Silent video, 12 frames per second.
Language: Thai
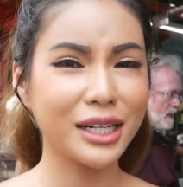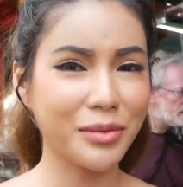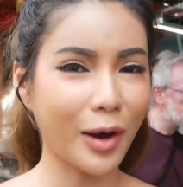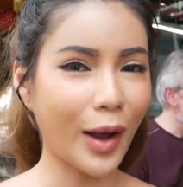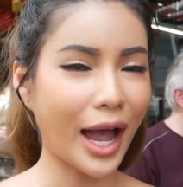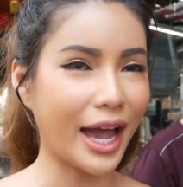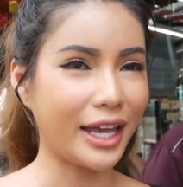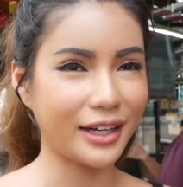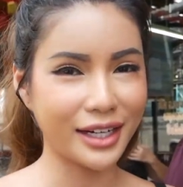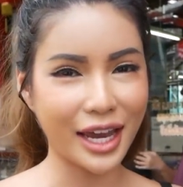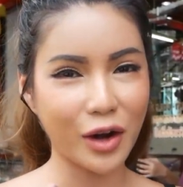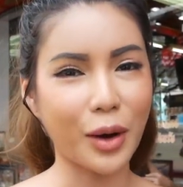ลืมแล้วหายก็
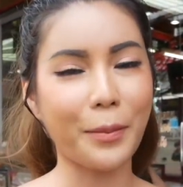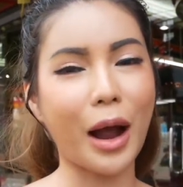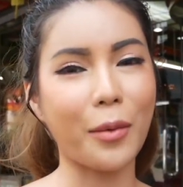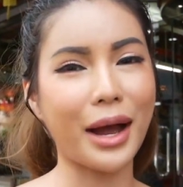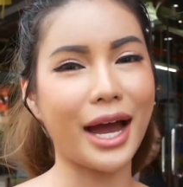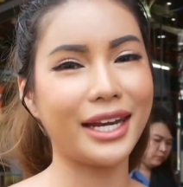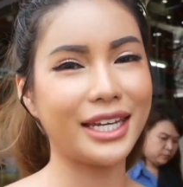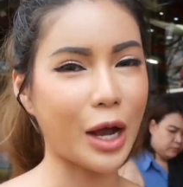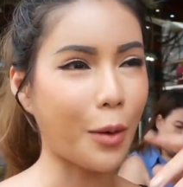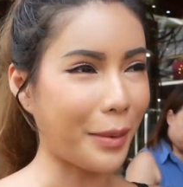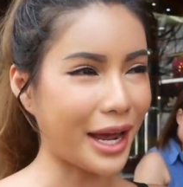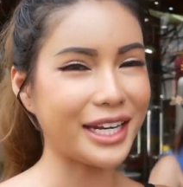เลยเอากระเป๋ามาอันเดีย
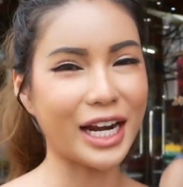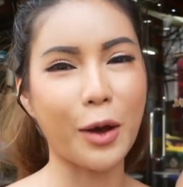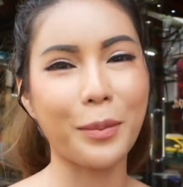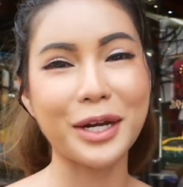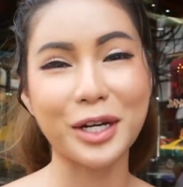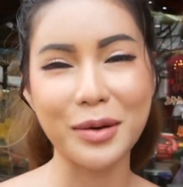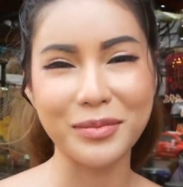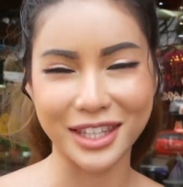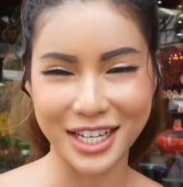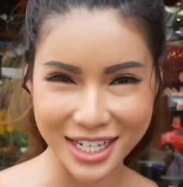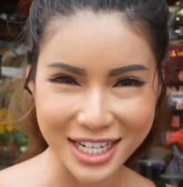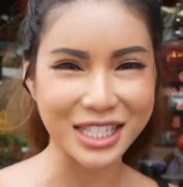วแต่เดี๋ยวเราไปเริ่มวัน
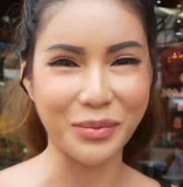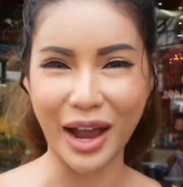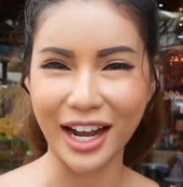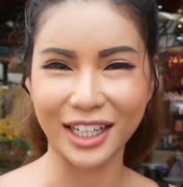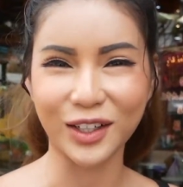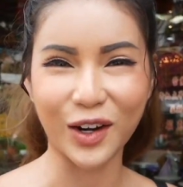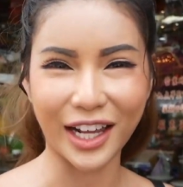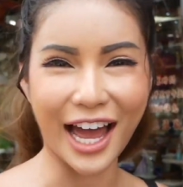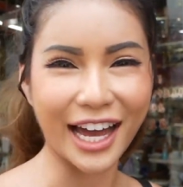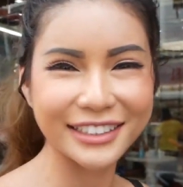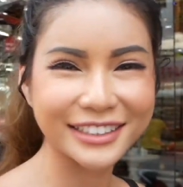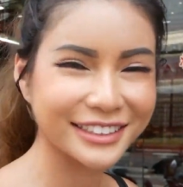นี้เครื่องสำอางกันก่อนค่ะ